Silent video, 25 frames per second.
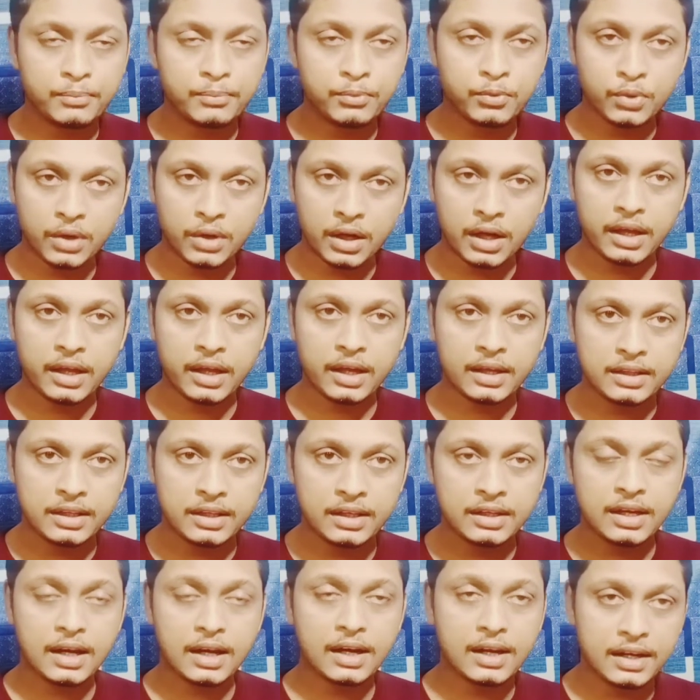पूरा एक
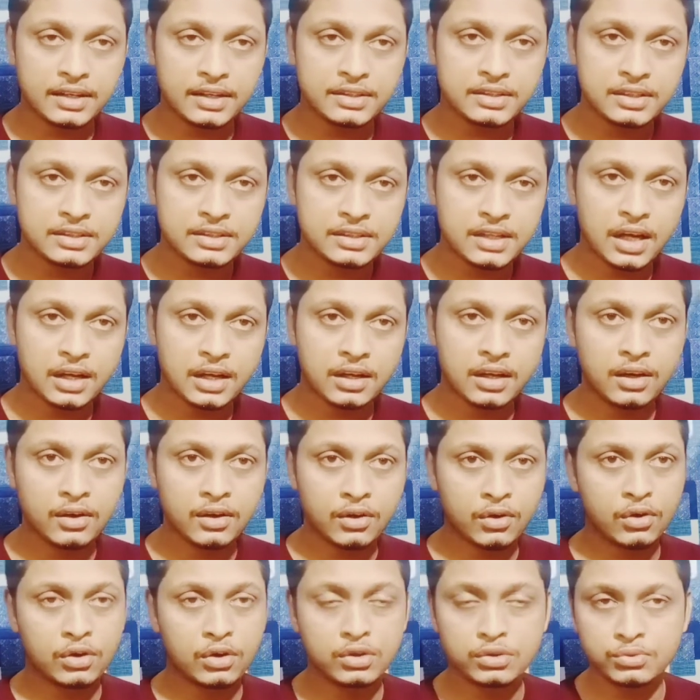दिन का कलेक्शन जाएगा
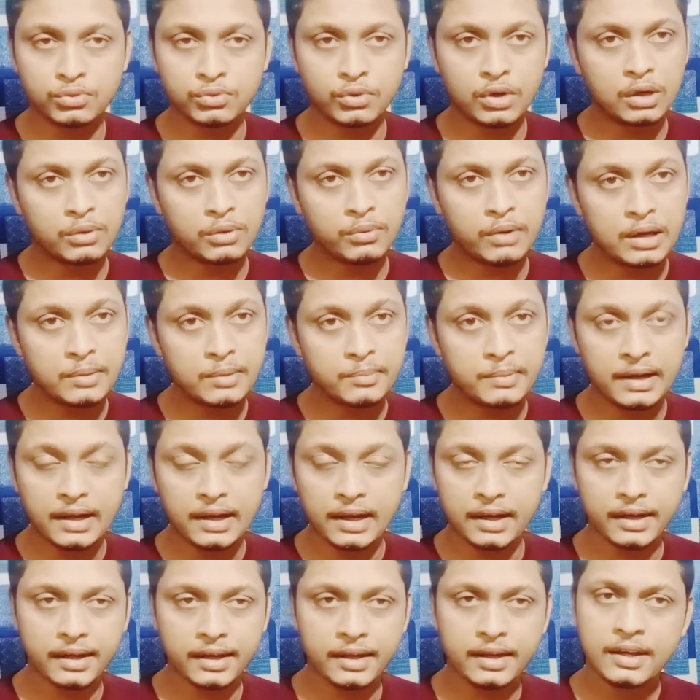ग्रॉस वर्ल्ड वाइड
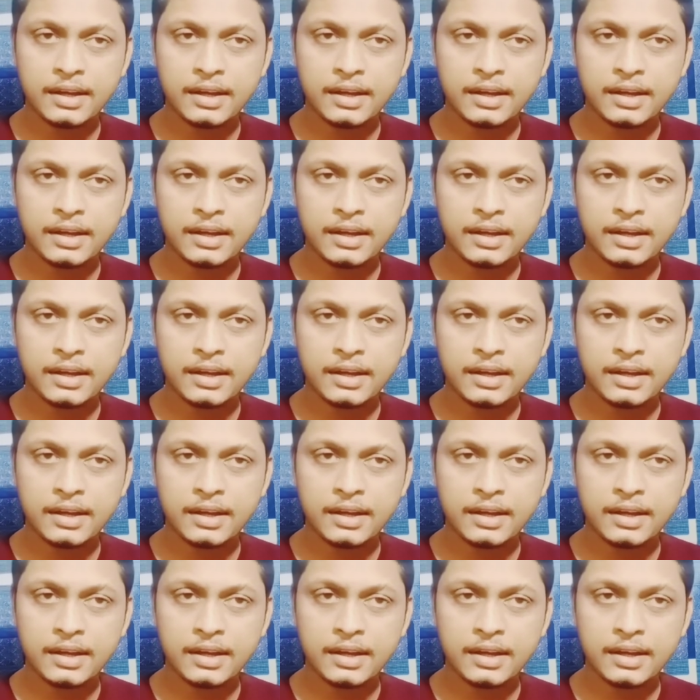मिला के